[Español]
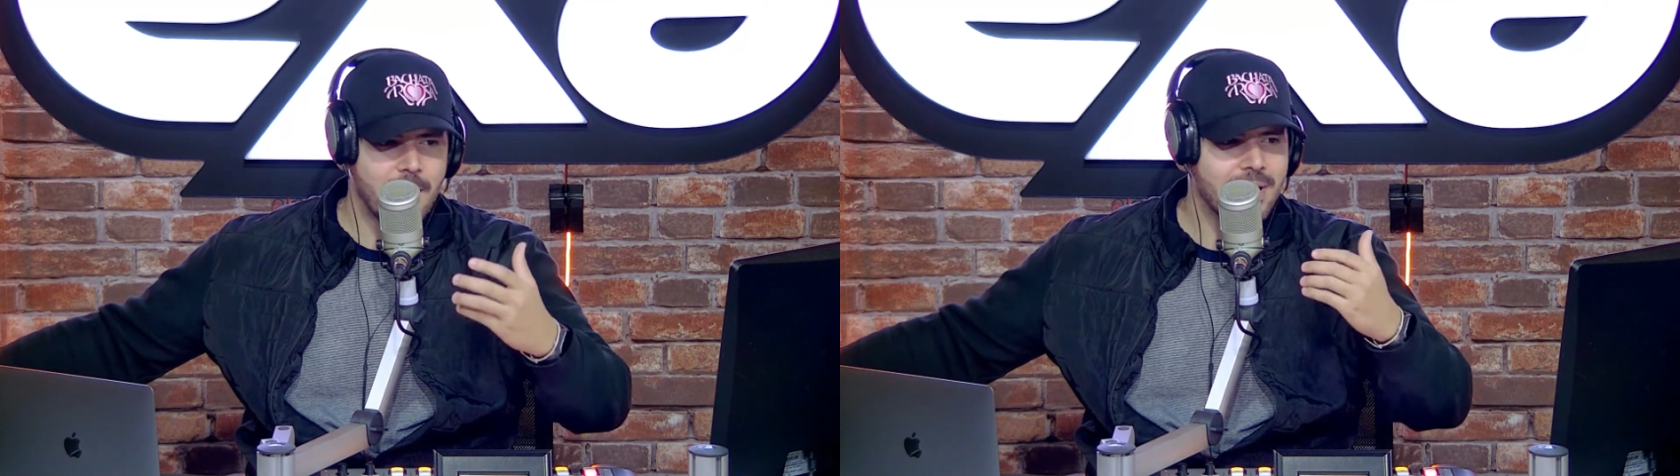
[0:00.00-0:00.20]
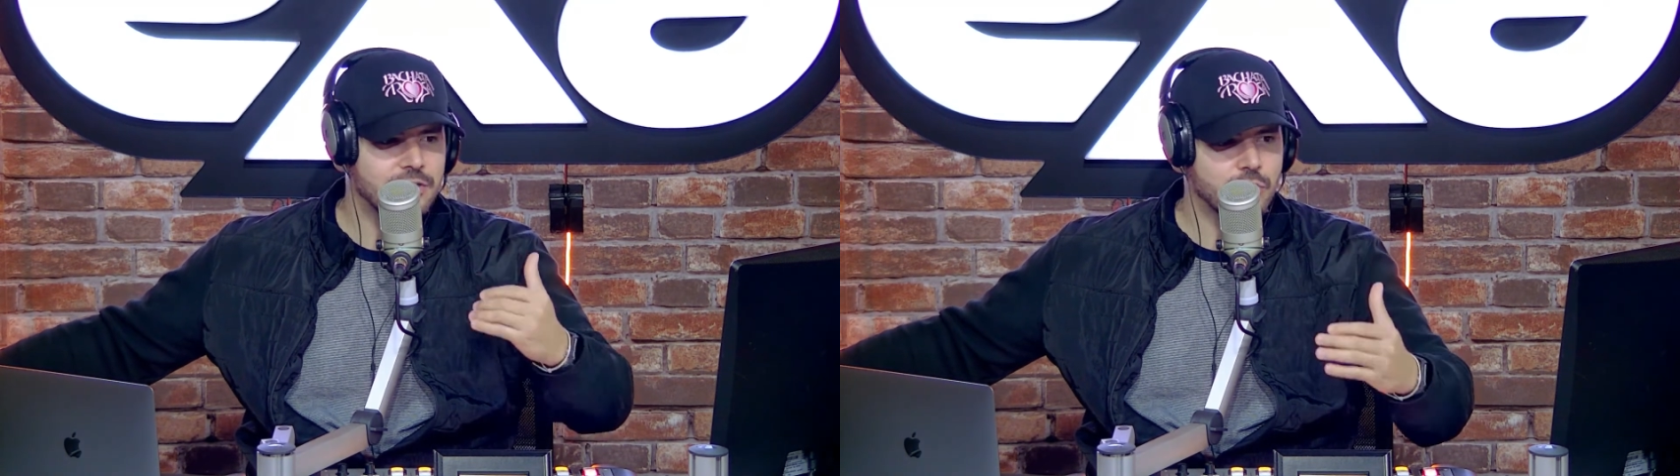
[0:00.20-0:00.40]

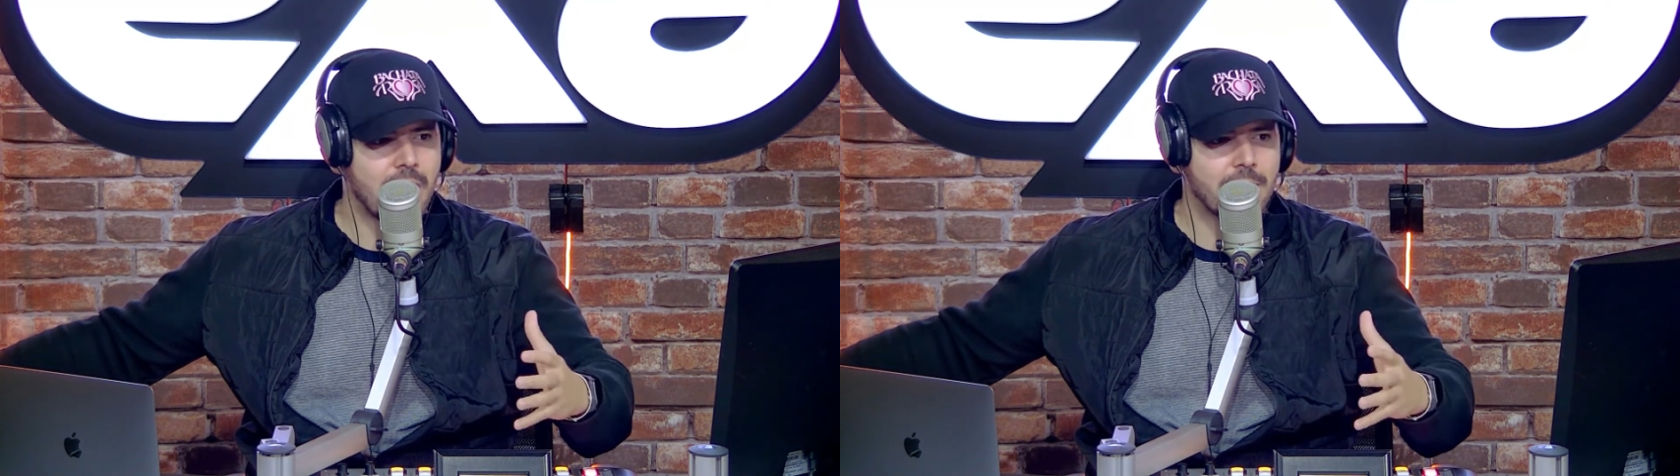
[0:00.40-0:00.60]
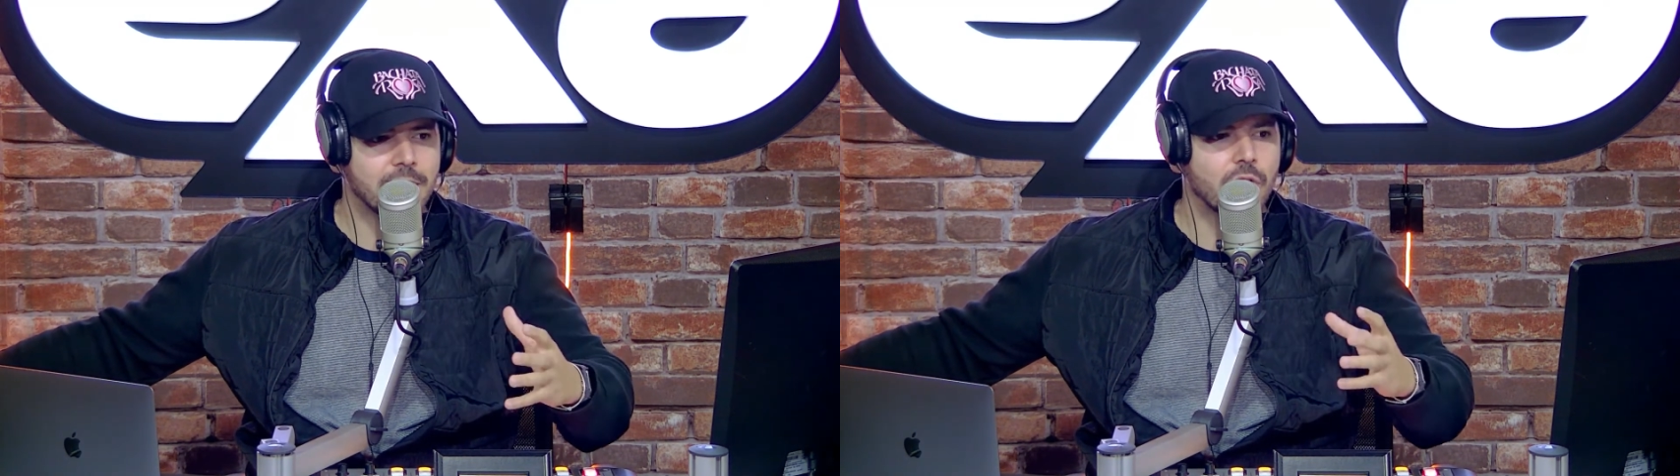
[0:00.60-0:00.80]
más
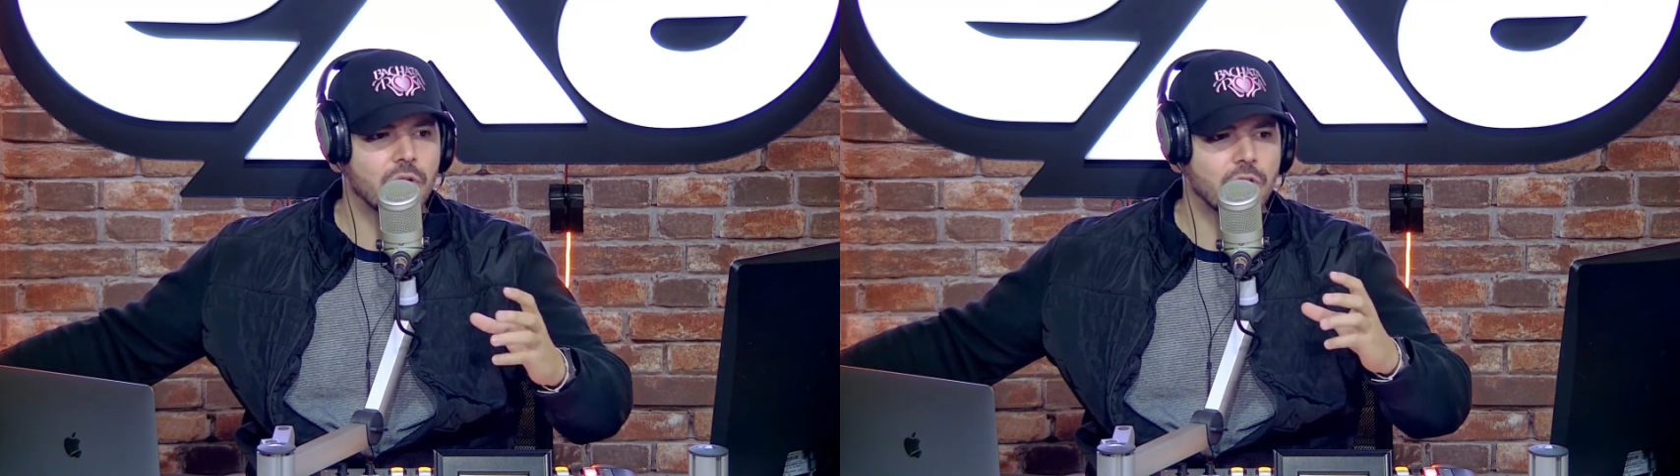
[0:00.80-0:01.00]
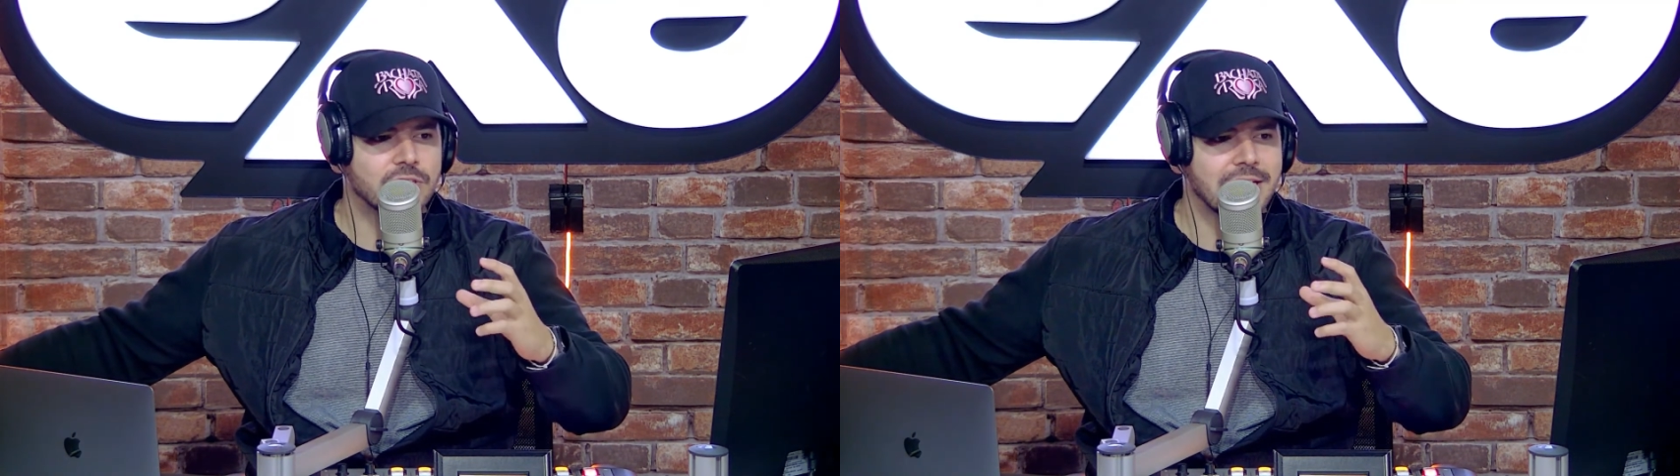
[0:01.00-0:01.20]
suave, no,
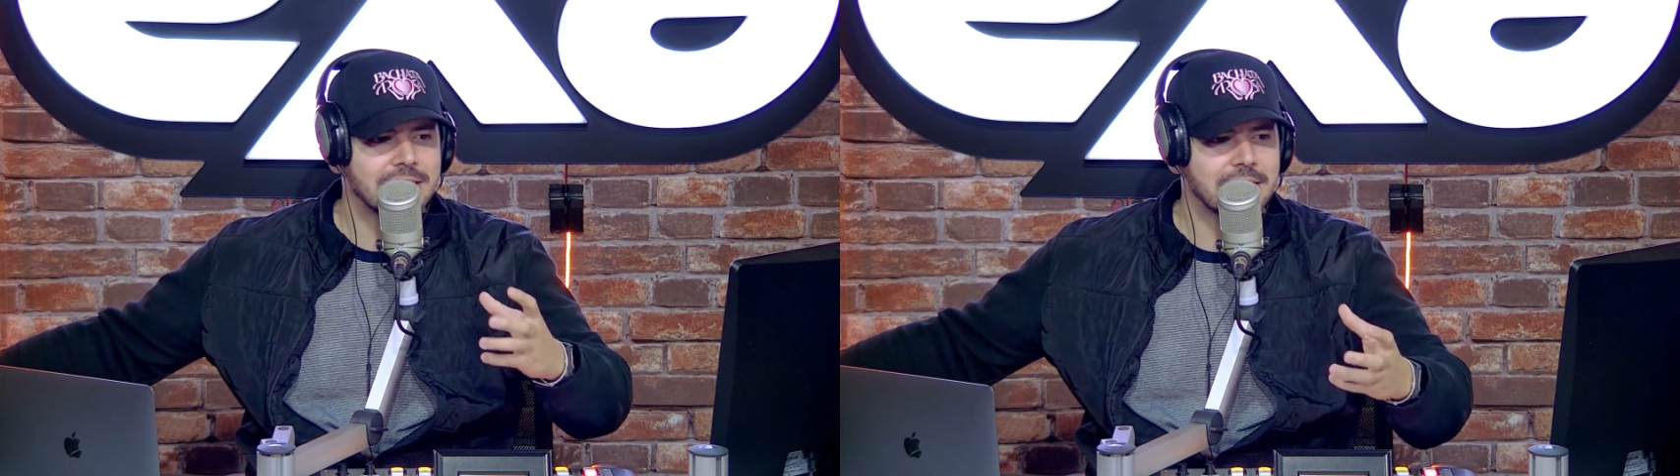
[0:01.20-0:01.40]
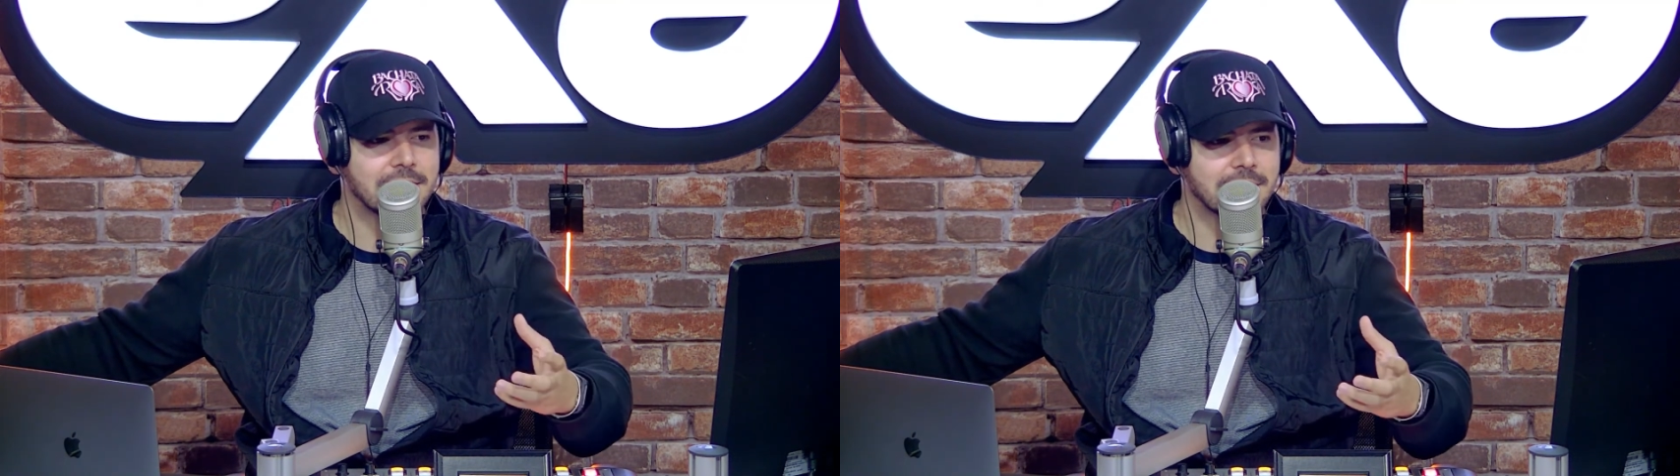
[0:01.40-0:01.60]
no se le
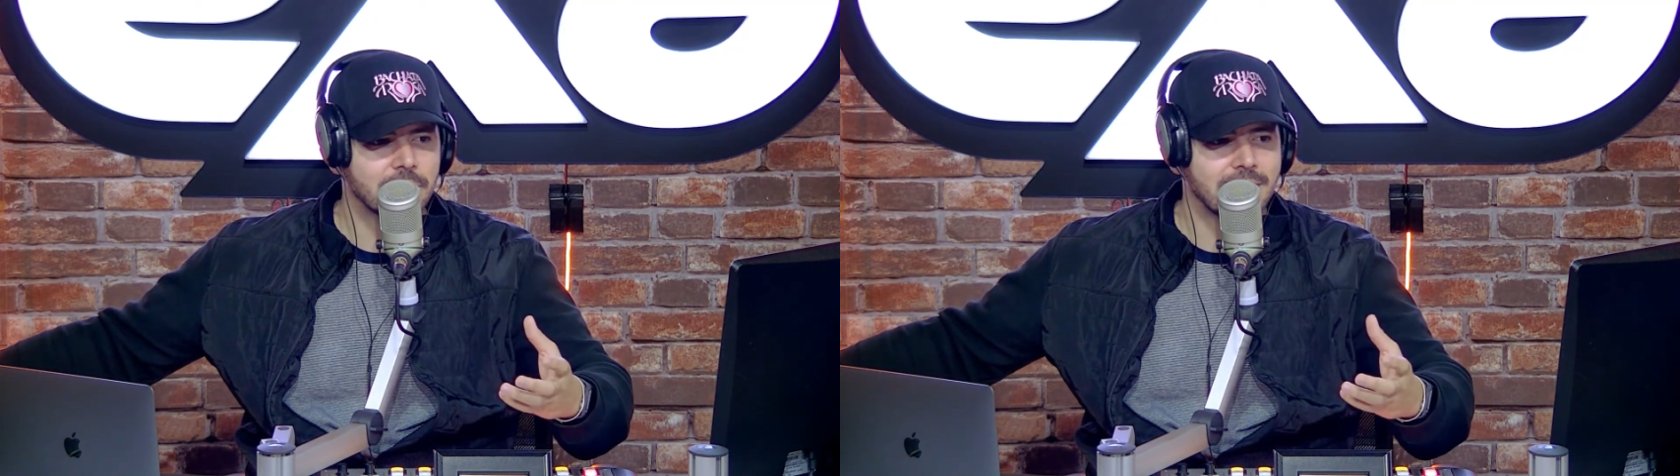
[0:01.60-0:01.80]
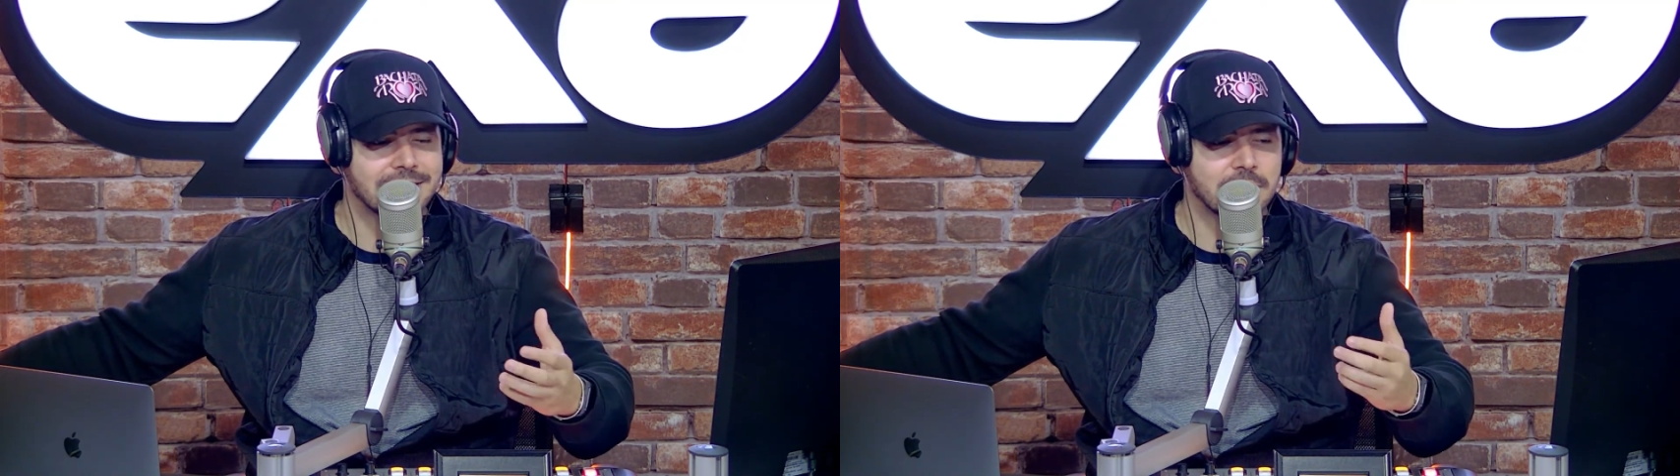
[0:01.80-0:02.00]
siente
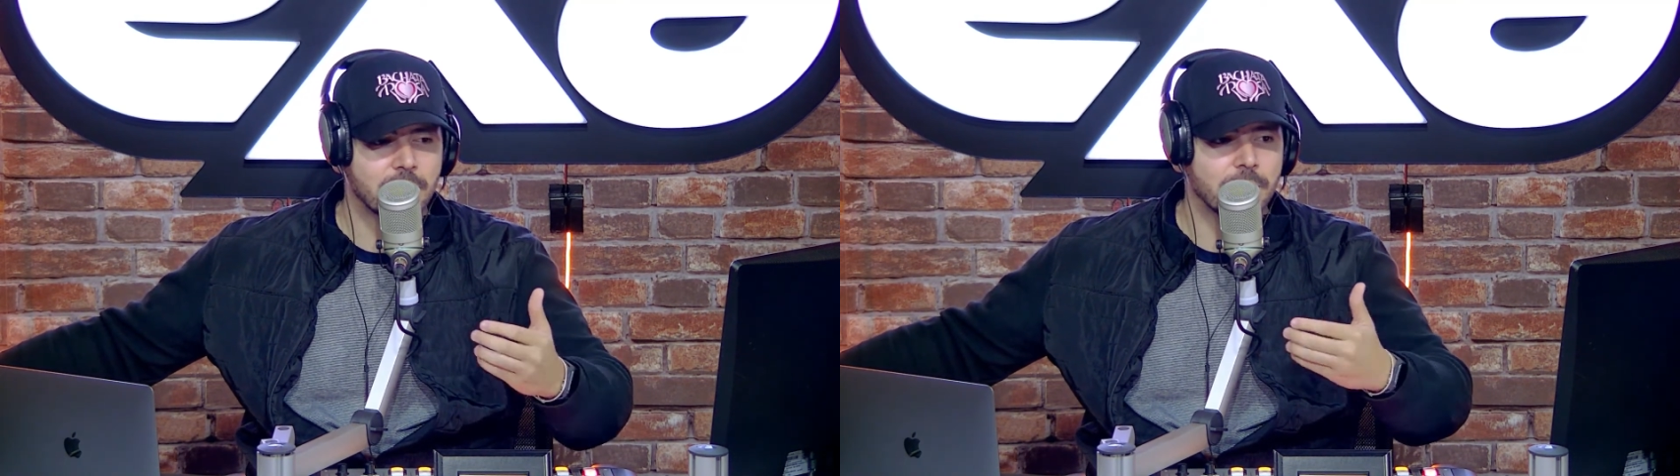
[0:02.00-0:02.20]
tanto el acento,